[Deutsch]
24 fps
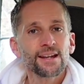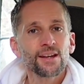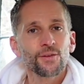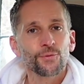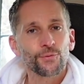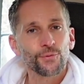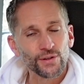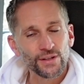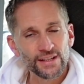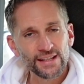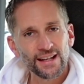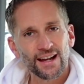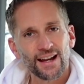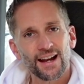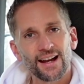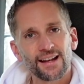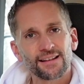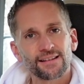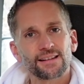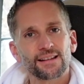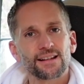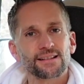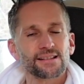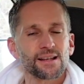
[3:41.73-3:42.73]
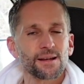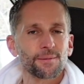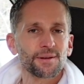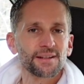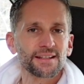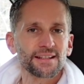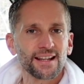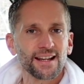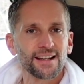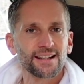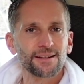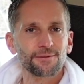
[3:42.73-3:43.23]
für die Reise jetzt aber
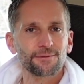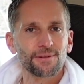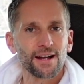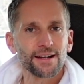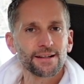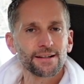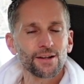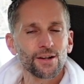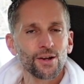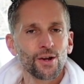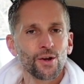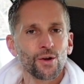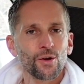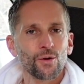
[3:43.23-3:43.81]
nicht relevant.